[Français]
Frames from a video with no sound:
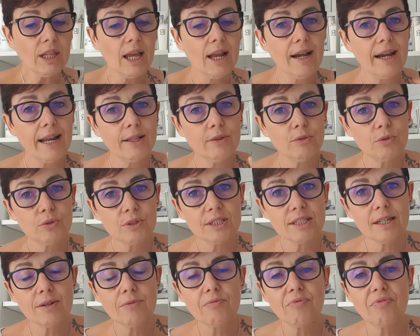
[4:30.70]
la
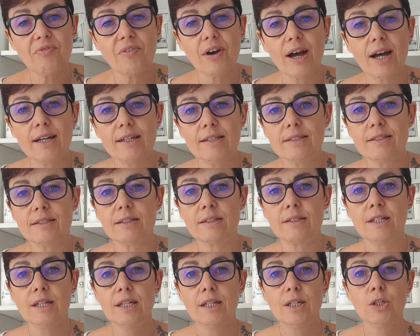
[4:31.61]
deuxième phase,
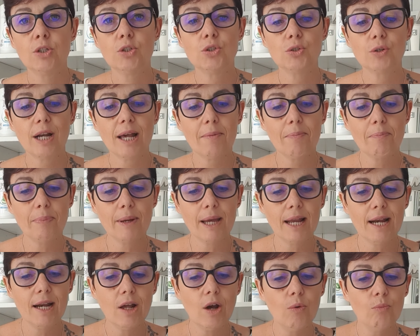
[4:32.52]
je
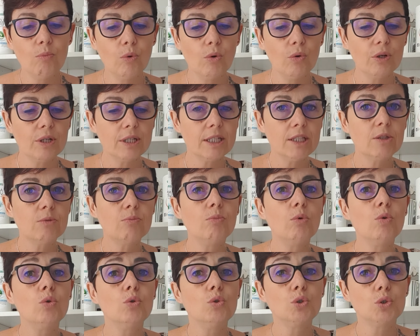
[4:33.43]
l'appelle mon
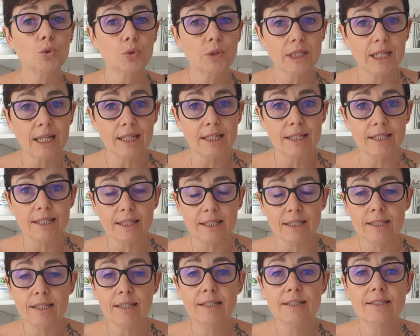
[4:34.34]
rythme
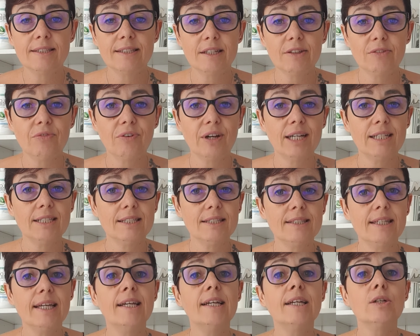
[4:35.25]
journalier. Cette phase,
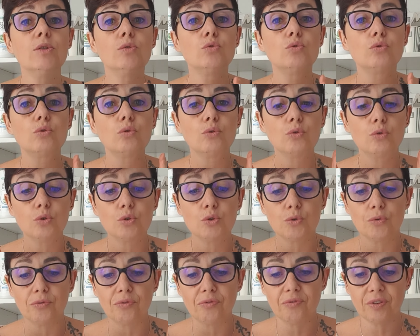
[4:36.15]
c'est ce que
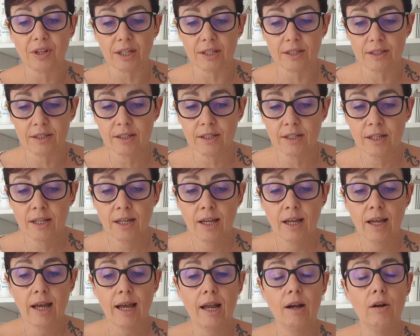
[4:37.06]
je fais.
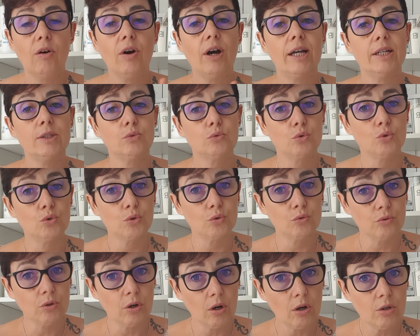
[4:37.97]
Alors, est-ce que je
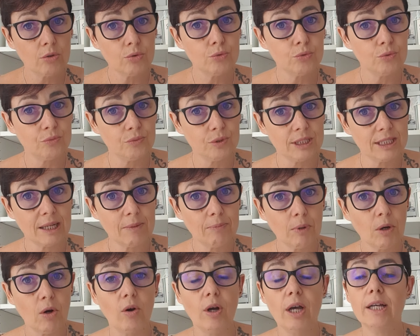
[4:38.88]
dors
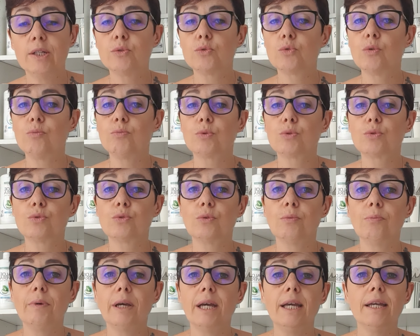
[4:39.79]
suffisamment Est-ce que mon
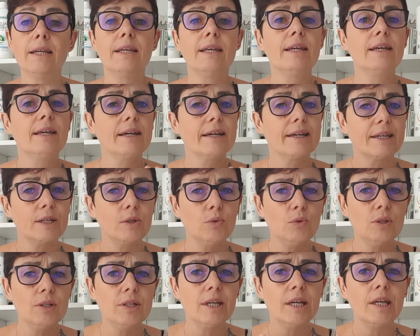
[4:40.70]
sommeil est
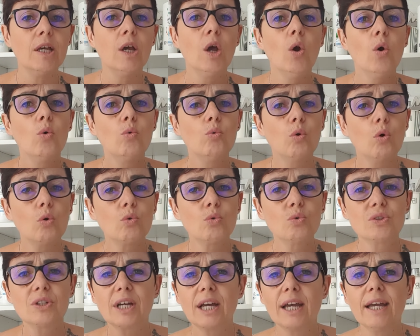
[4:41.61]
régulier ou au
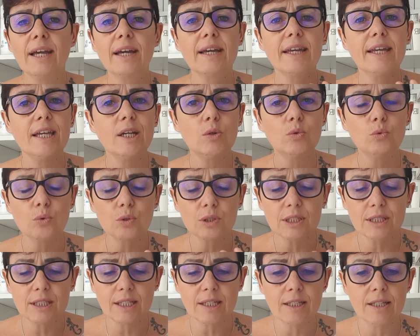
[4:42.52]
contraire
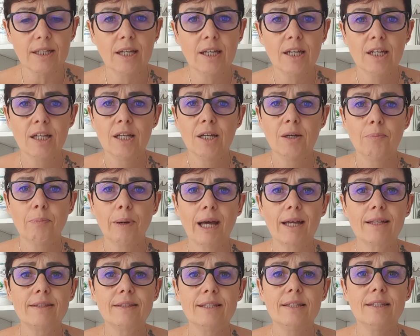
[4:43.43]
écourté
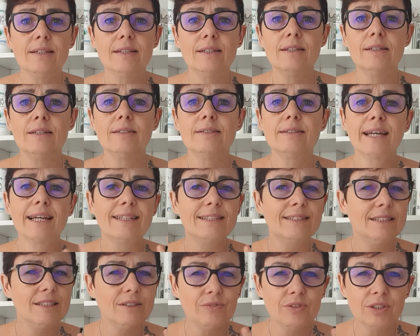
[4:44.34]
par des
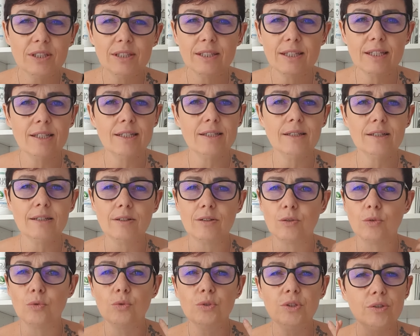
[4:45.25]
activités
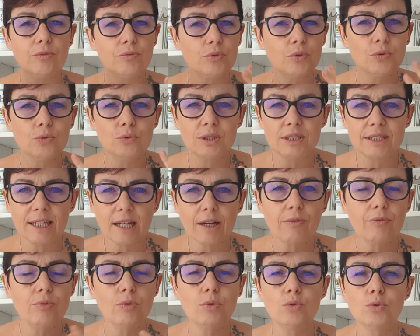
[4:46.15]
euh, au niveau du
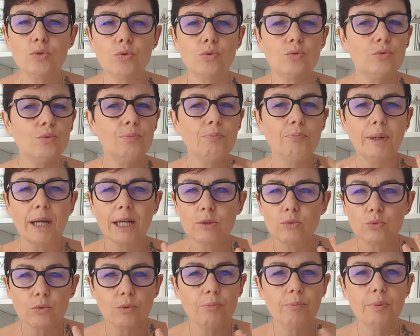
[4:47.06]
cerveau, je suis
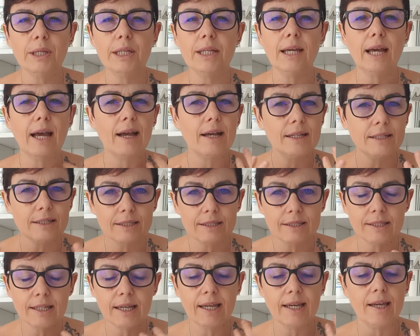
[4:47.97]
perturbée,
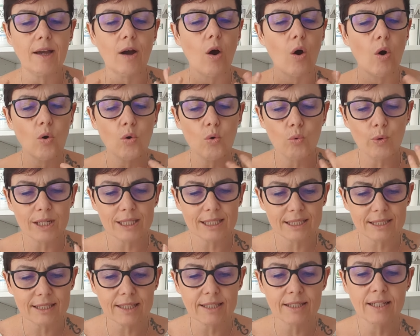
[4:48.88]
inquiet,
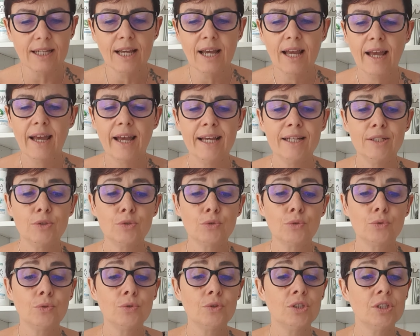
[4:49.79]
angoissée. Est-ce
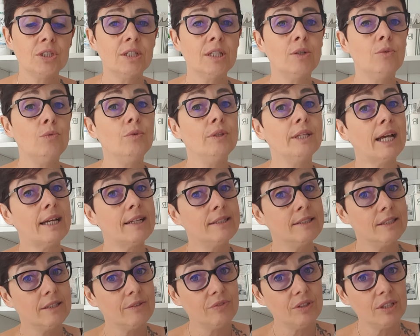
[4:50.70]
que j'ai une
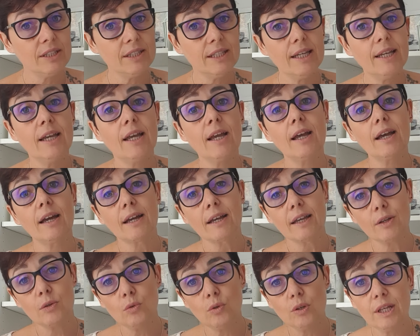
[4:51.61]
activité
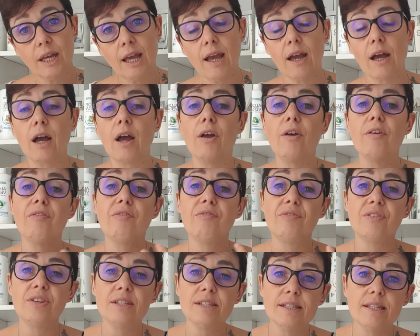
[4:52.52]
régulière,
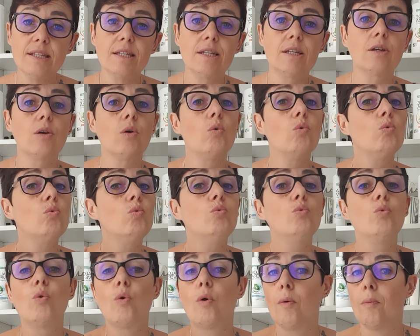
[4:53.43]
physique,
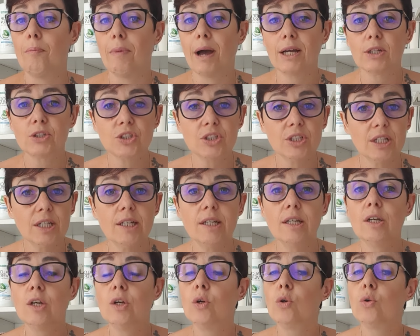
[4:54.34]
ou
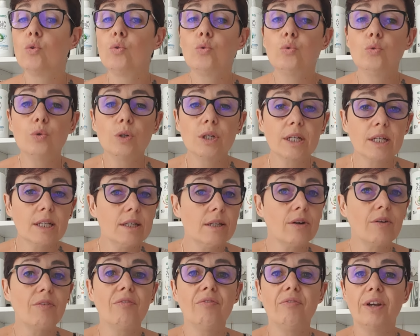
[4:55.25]
marcher,
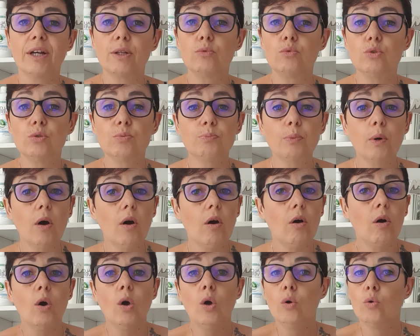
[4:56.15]
courir, faire du
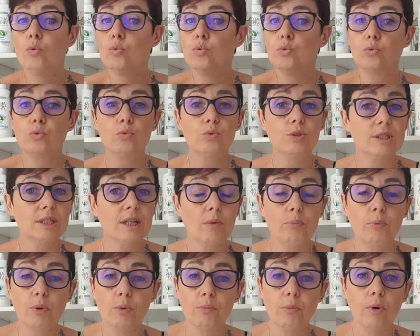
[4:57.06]
sport, ou tout
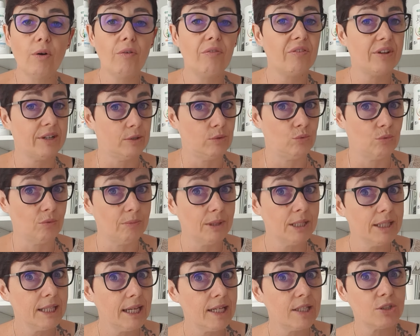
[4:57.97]
simplement faire son
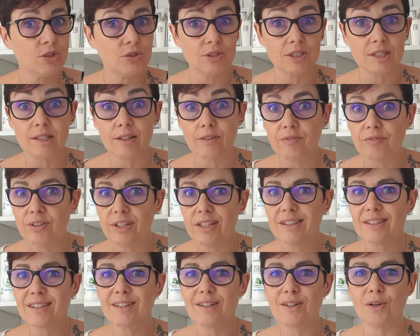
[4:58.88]
ménage, ses
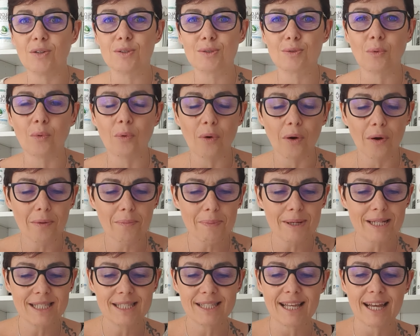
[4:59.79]
vitres, son
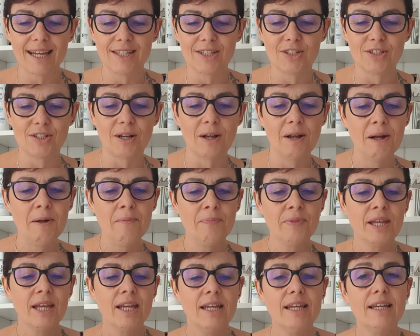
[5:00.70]
repassage
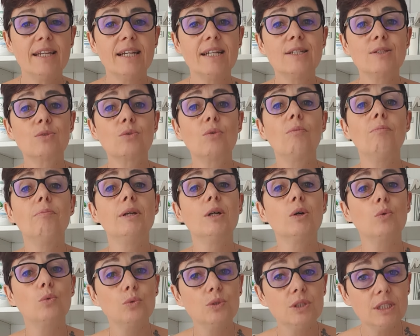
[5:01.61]
Et quelles sont mes
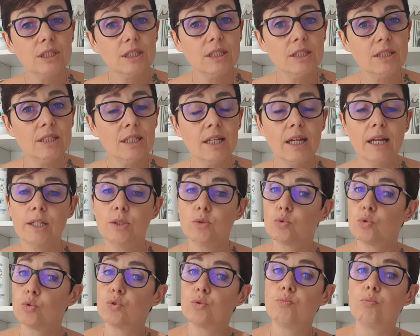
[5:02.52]
routines
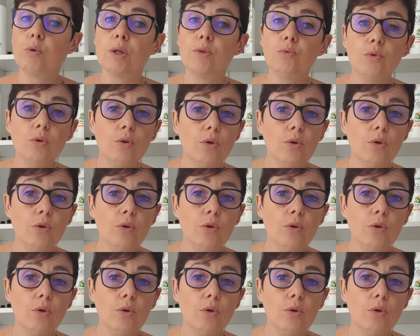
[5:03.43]
Est-ce que je bois de